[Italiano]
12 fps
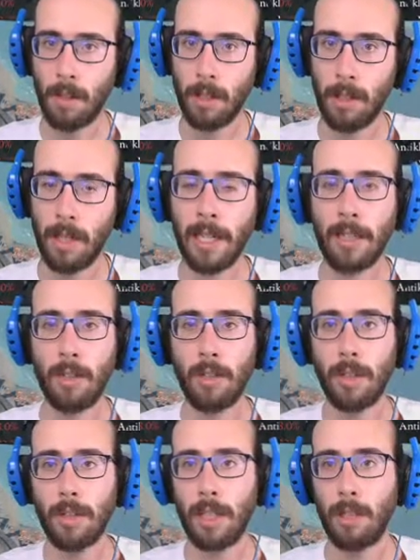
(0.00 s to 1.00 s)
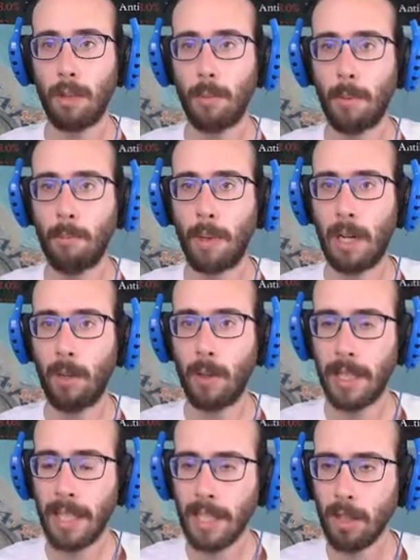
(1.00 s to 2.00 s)
Dai che ci sta salendo il manpower,
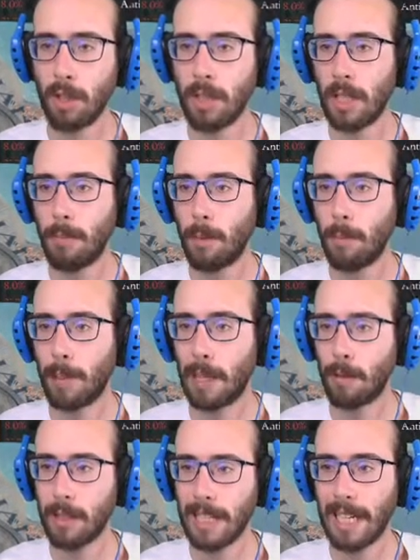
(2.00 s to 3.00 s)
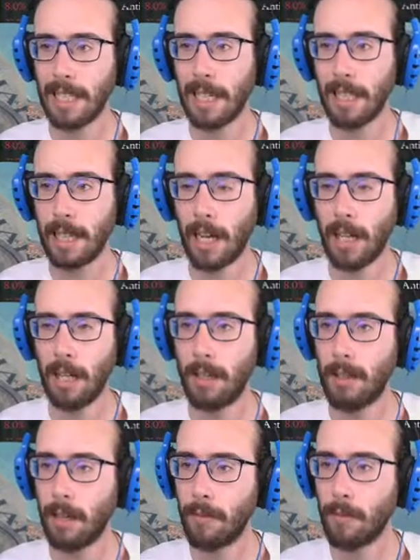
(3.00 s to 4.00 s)
dai che ci sarà il manpower, dai, dai, dai,
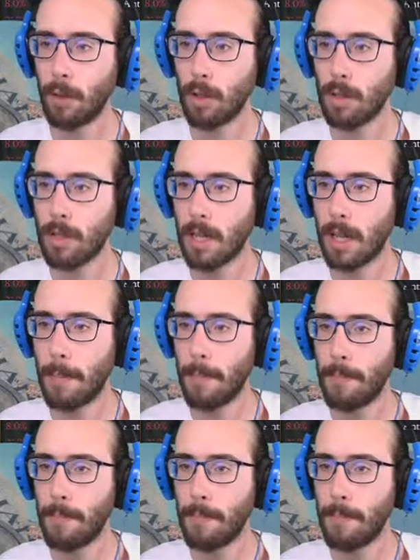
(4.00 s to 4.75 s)
dai, forza.